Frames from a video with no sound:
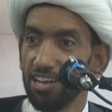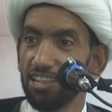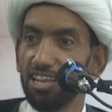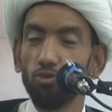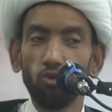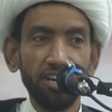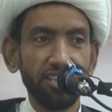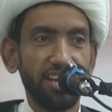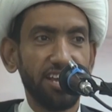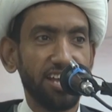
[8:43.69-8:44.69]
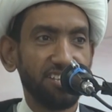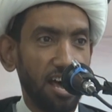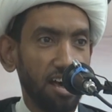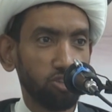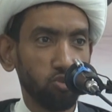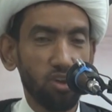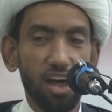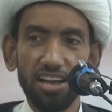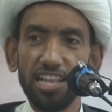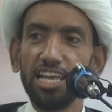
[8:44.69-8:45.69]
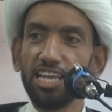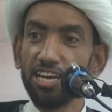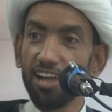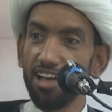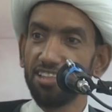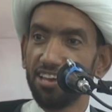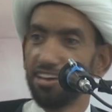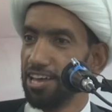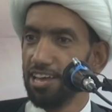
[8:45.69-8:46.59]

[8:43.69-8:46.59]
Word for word: للوحدة أن عاشوراء للإرادة